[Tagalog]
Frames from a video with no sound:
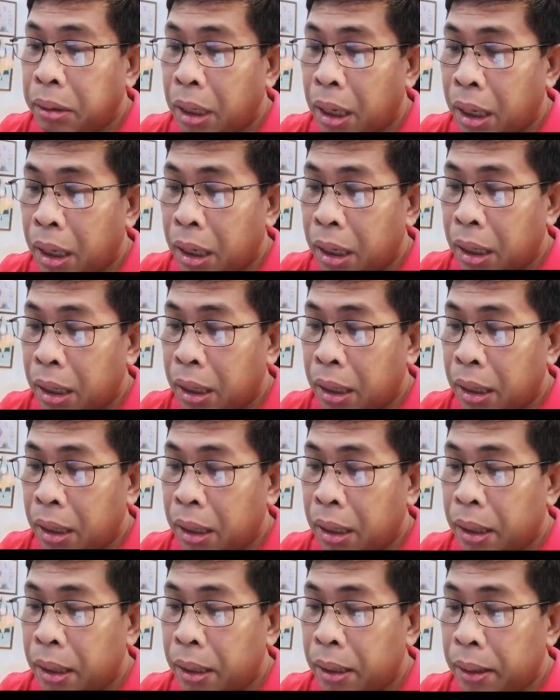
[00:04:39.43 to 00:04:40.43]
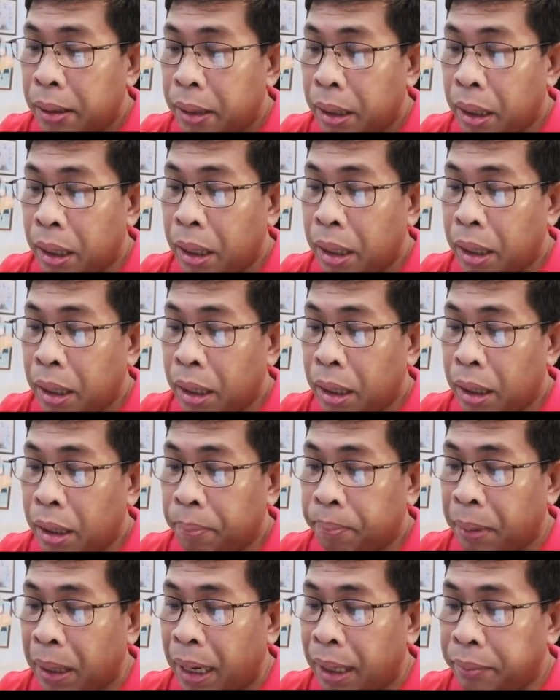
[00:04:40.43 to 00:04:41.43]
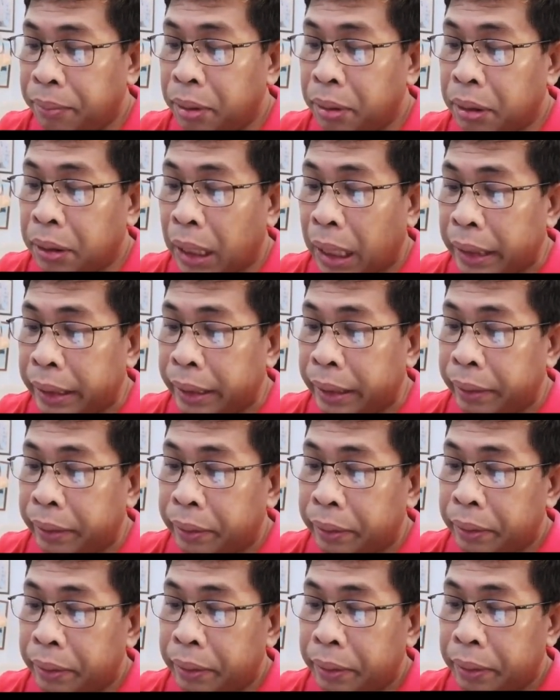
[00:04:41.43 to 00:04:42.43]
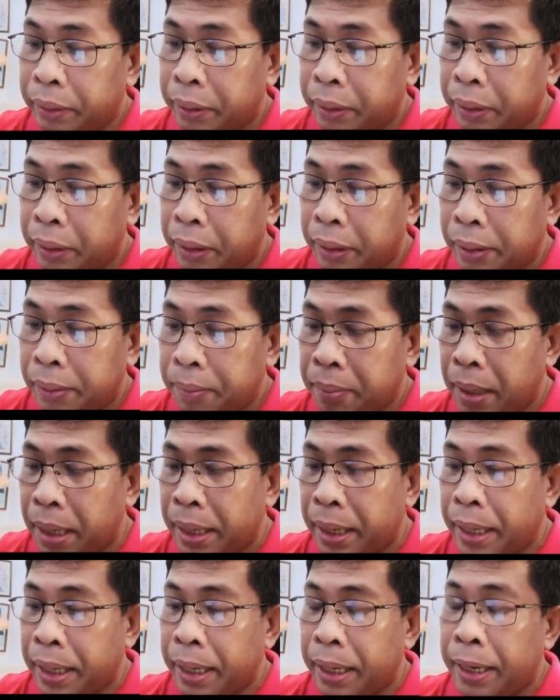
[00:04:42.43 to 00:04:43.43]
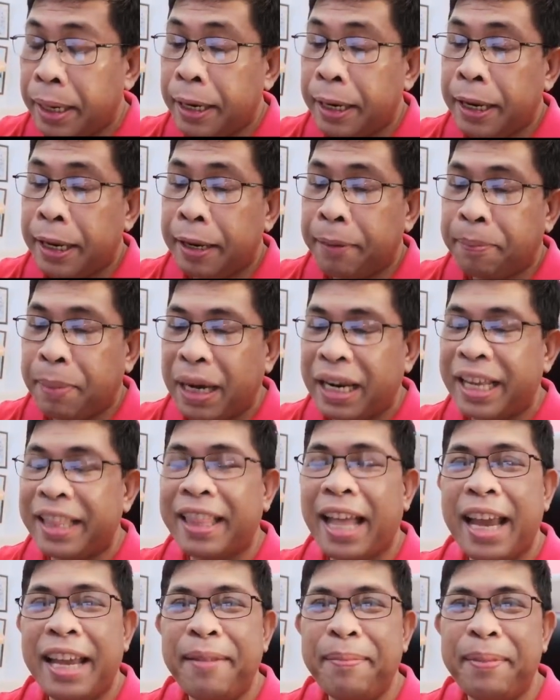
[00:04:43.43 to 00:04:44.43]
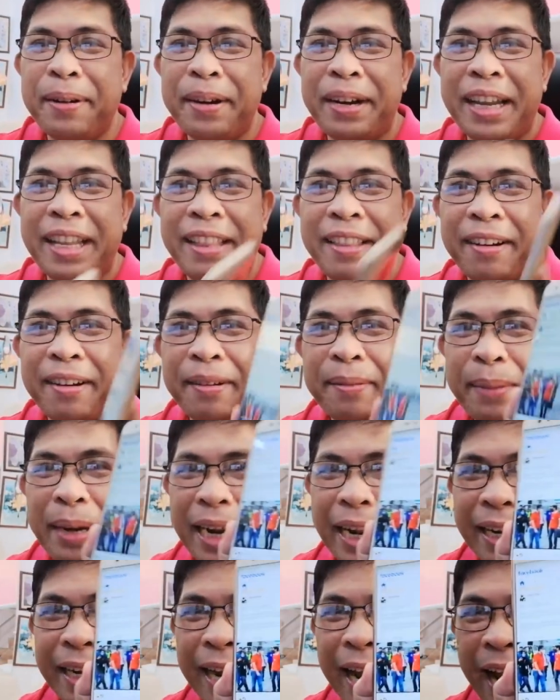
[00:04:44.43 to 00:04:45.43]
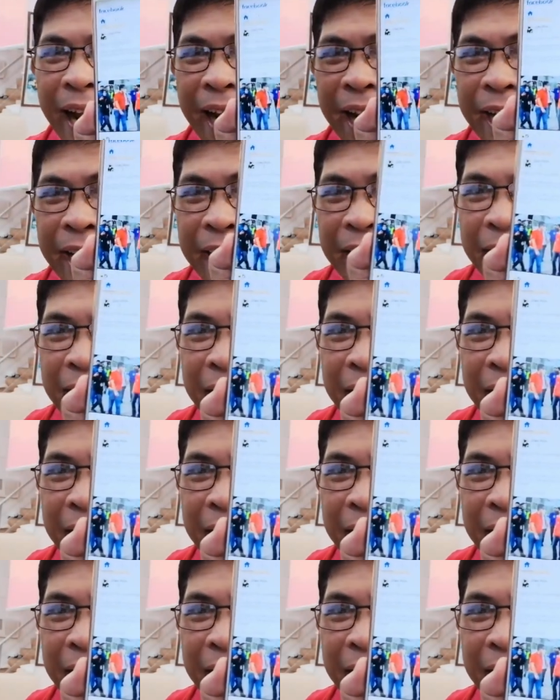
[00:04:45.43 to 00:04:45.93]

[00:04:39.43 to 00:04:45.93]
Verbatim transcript: na ipaabot sa inyo. May pangitain po rito ang maganda.